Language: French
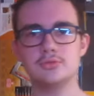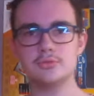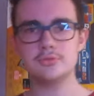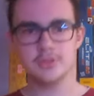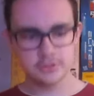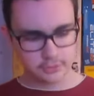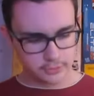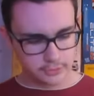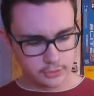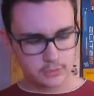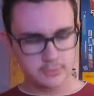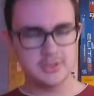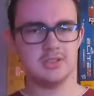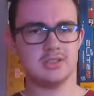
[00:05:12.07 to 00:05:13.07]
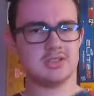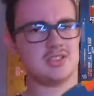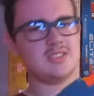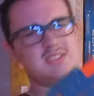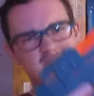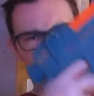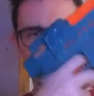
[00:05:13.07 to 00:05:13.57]
souvenez, sur le turbine,
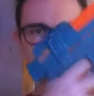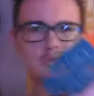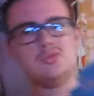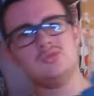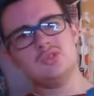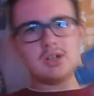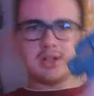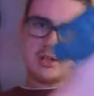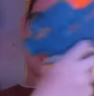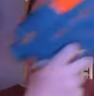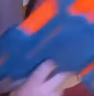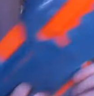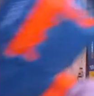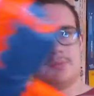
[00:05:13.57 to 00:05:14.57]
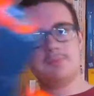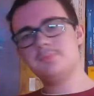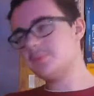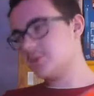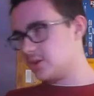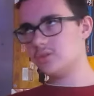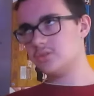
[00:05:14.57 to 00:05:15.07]
c'est dur, hein, on n'arrive
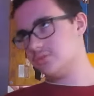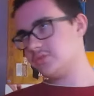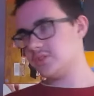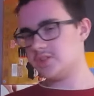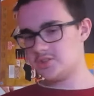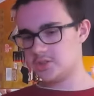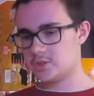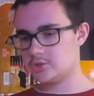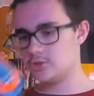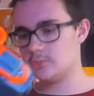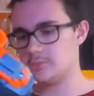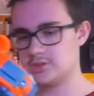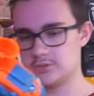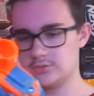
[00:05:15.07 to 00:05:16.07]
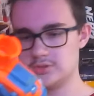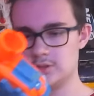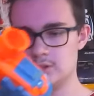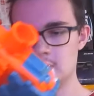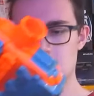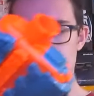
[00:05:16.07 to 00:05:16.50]
pas à enlever le chargeur, machin comme ça.